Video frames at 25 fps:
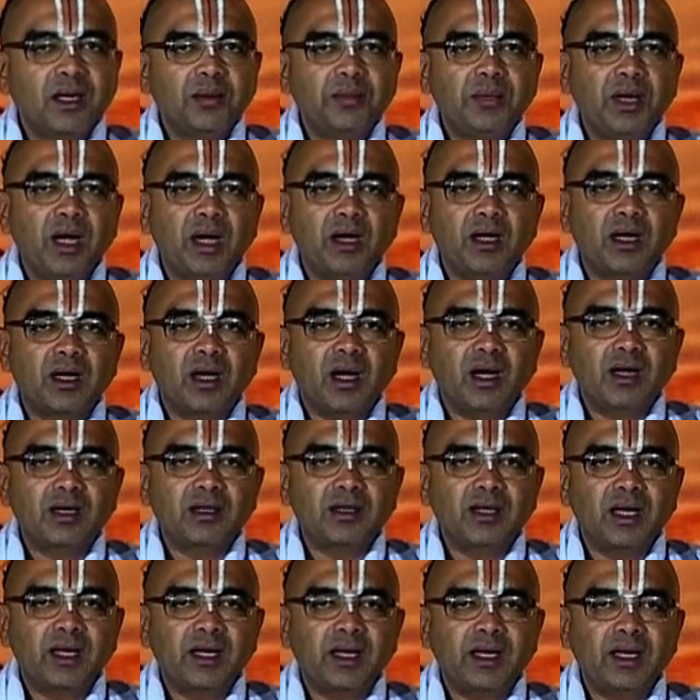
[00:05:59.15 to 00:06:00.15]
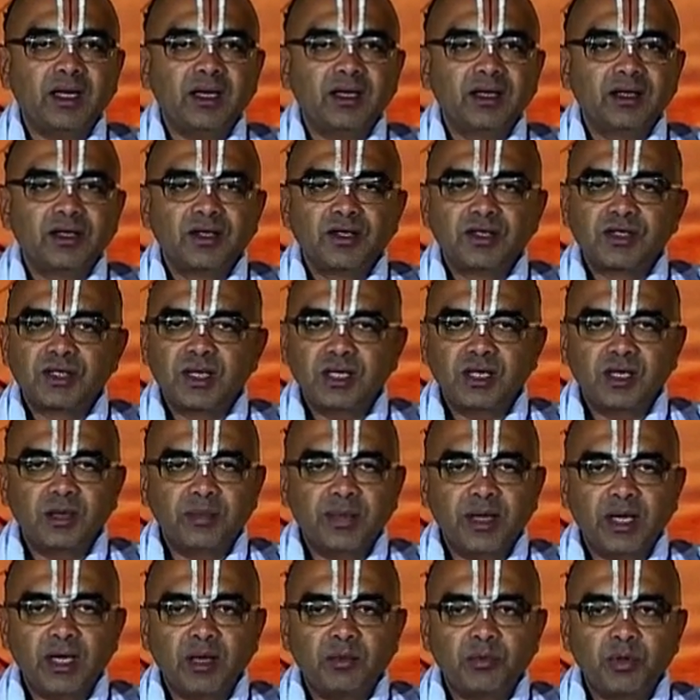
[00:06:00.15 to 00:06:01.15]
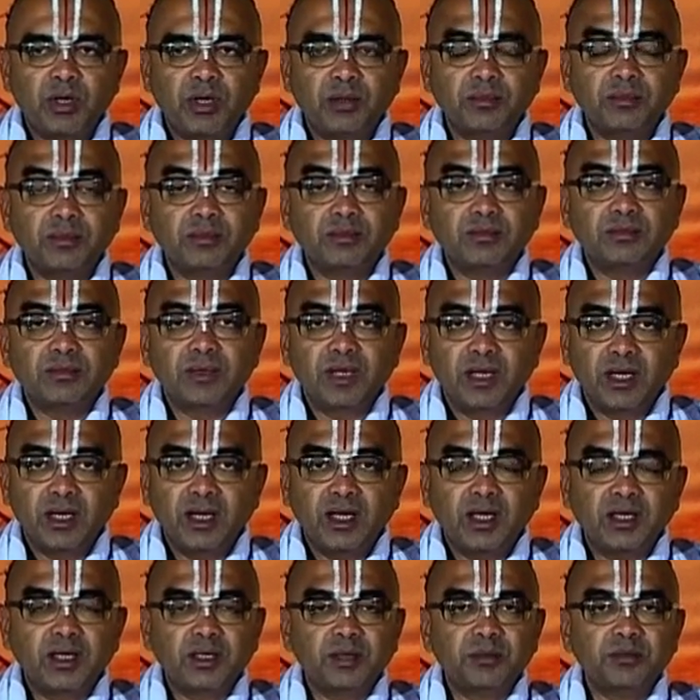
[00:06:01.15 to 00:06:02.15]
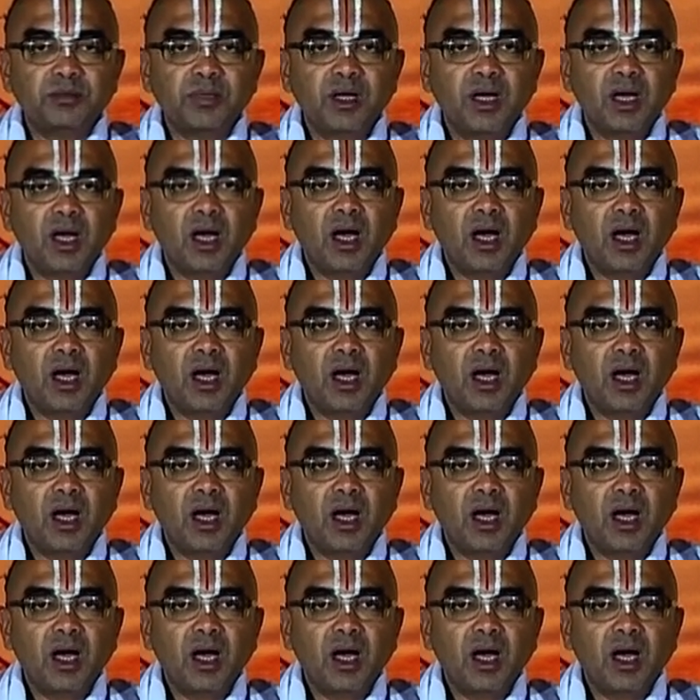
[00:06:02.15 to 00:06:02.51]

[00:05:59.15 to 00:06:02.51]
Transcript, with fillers: நம் நாடு காடுதானே சிங்கிபேரபுரம் இன்னைக்கும்